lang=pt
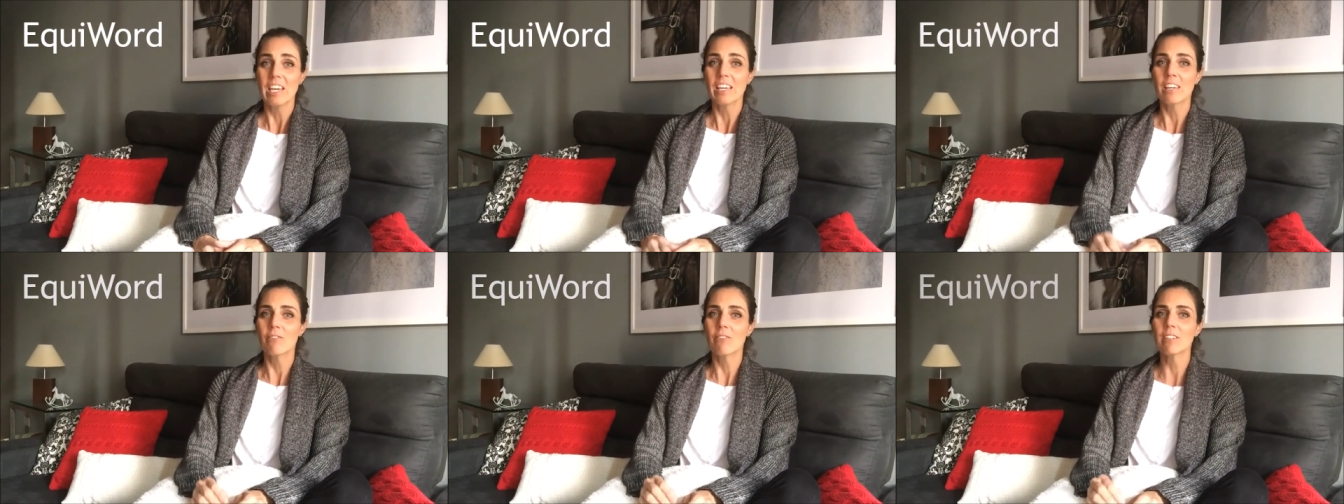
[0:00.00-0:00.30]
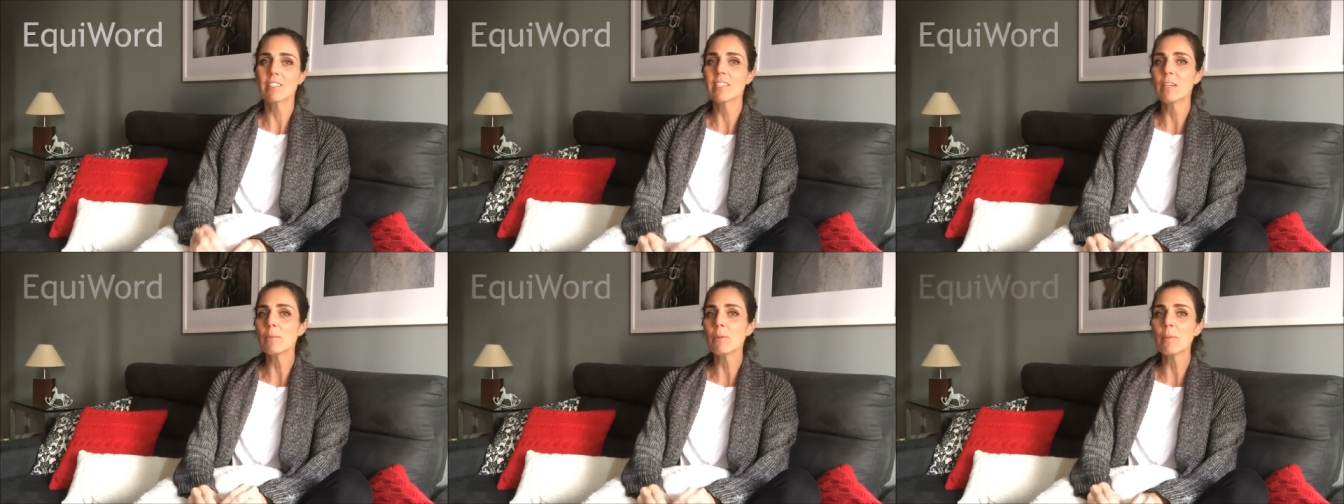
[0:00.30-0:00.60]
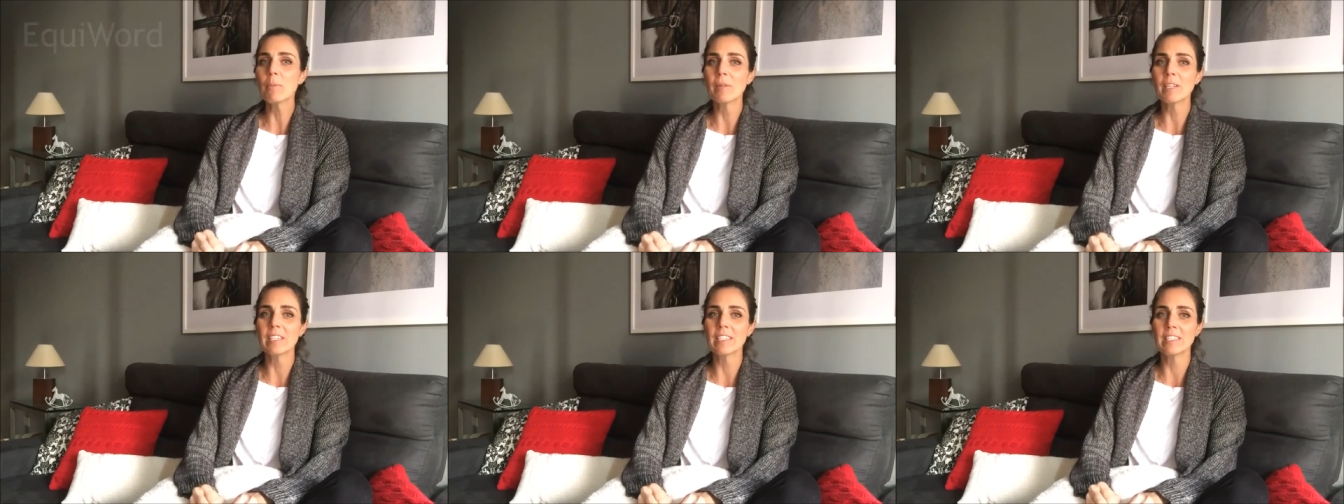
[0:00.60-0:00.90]
que vai
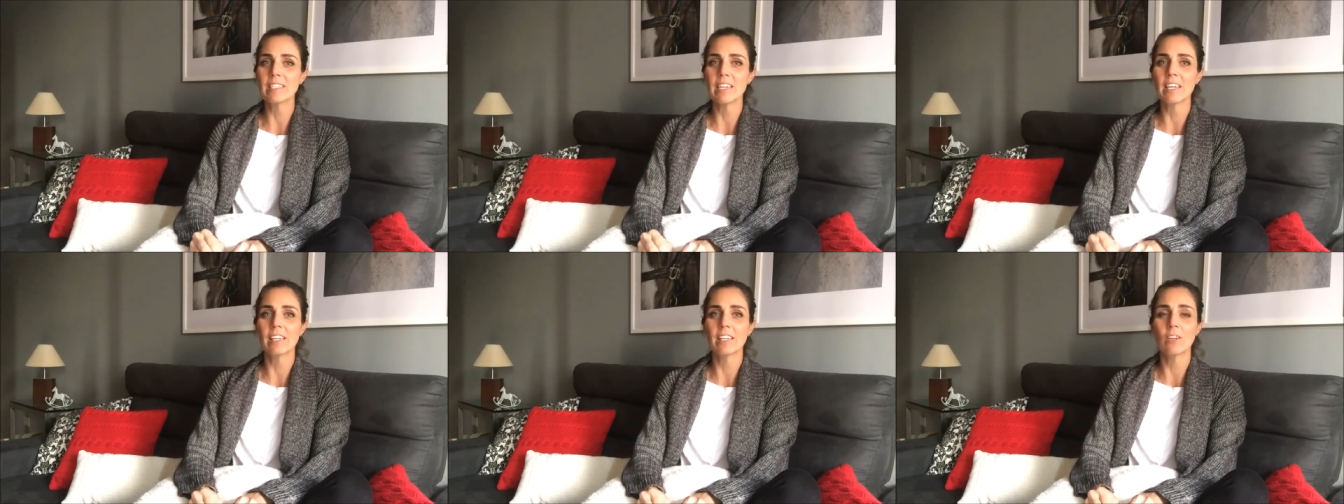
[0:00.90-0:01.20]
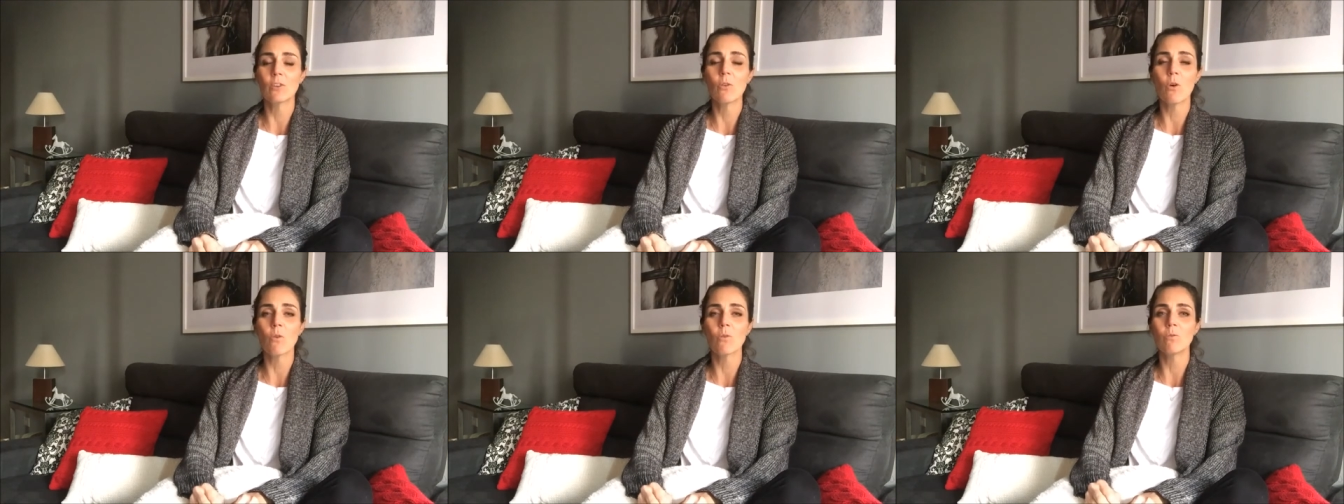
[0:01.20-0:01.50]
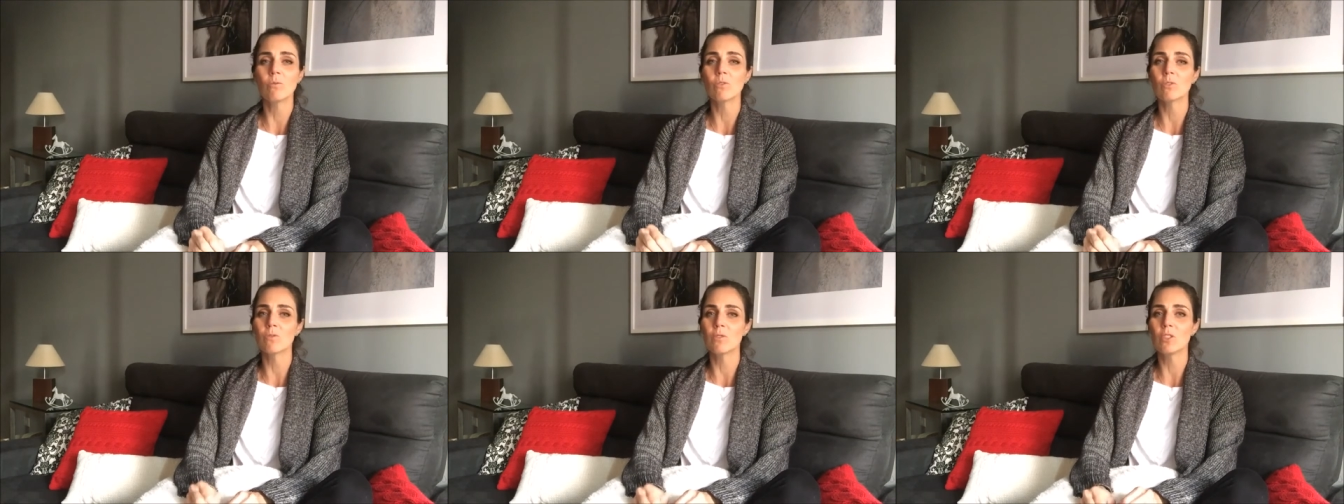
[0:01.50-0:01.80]
sempre aparecer aqui com
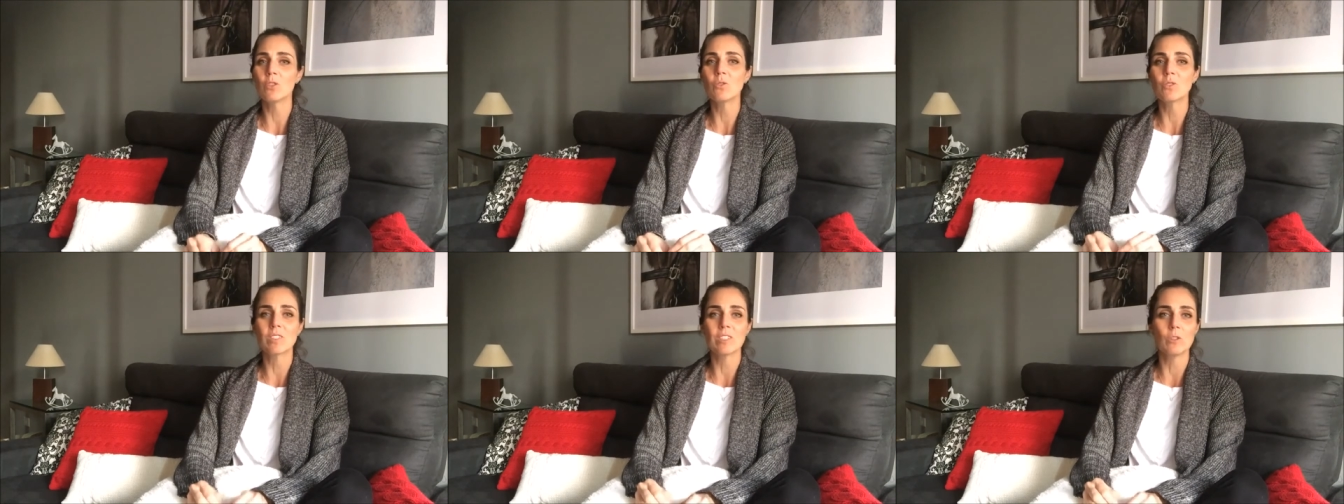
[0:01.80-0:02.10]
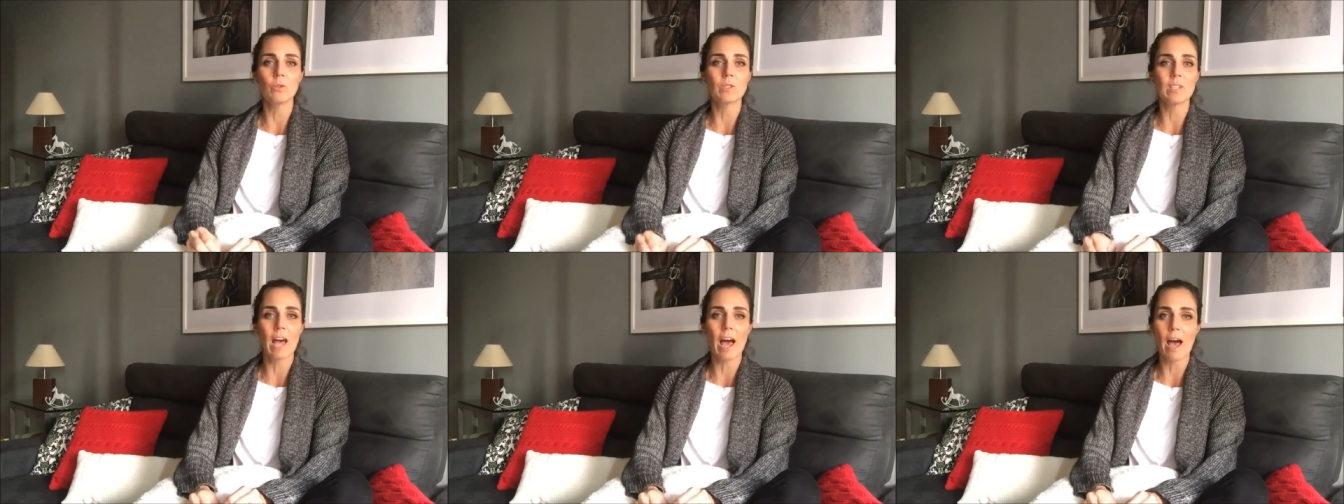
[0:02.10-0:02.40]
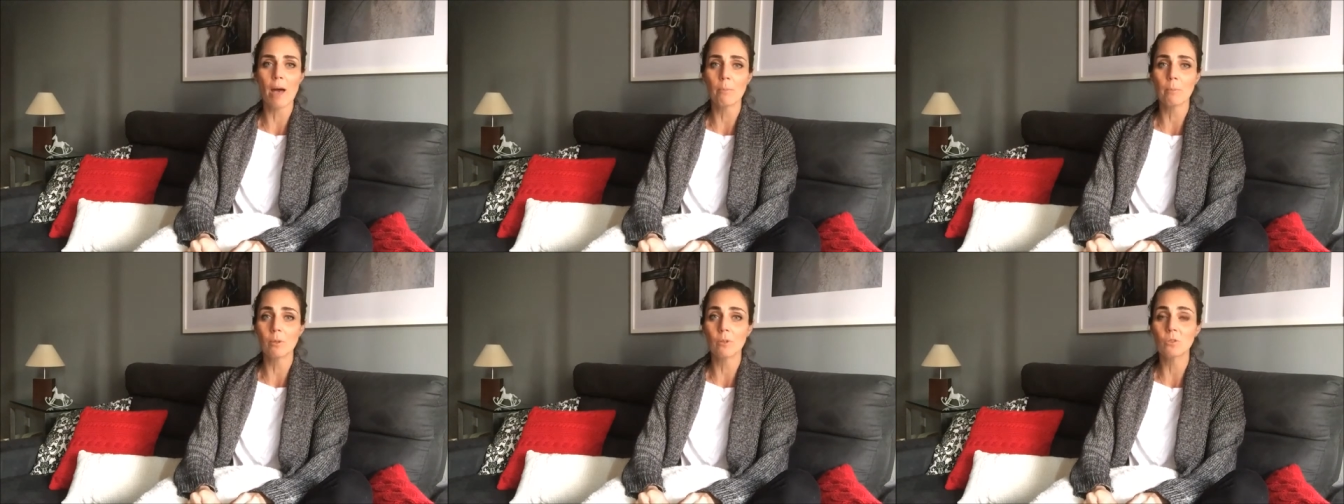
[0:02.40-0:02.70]
alguns videozinhos
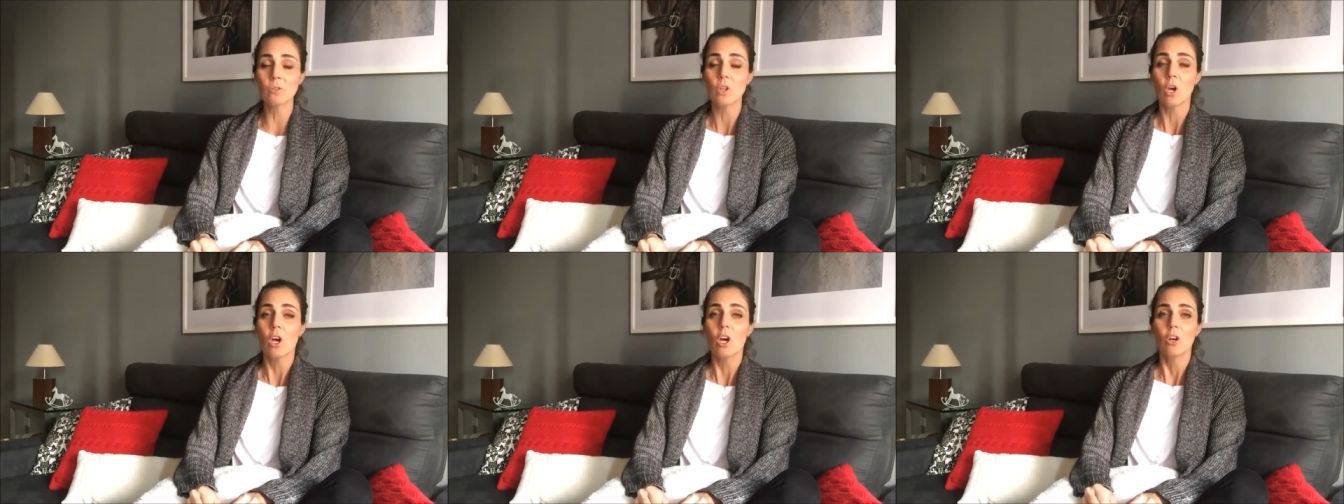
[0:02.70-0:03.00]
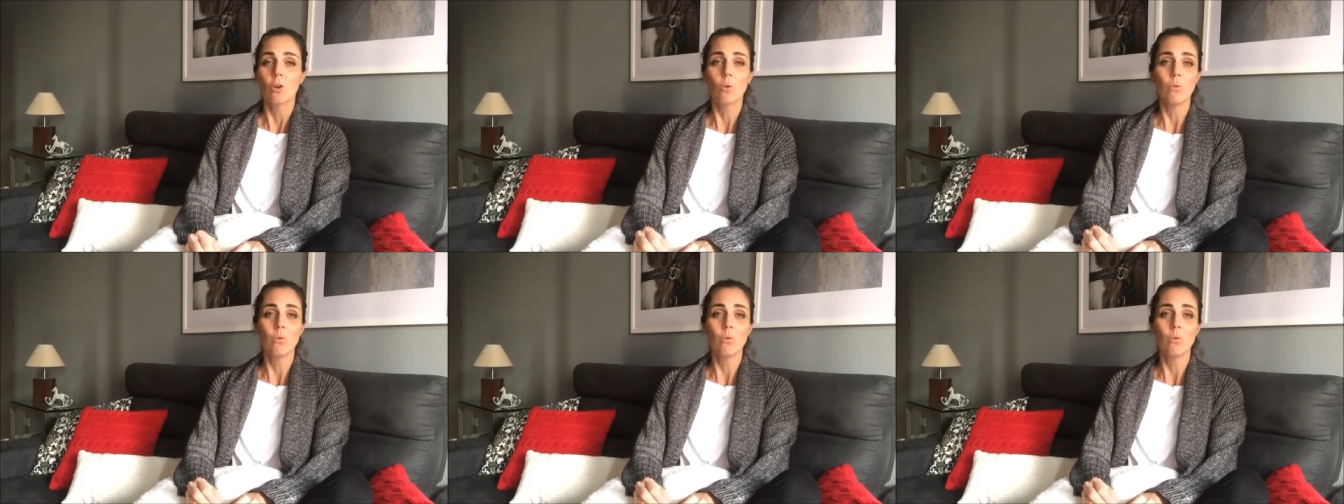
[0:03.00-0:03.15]
rápidos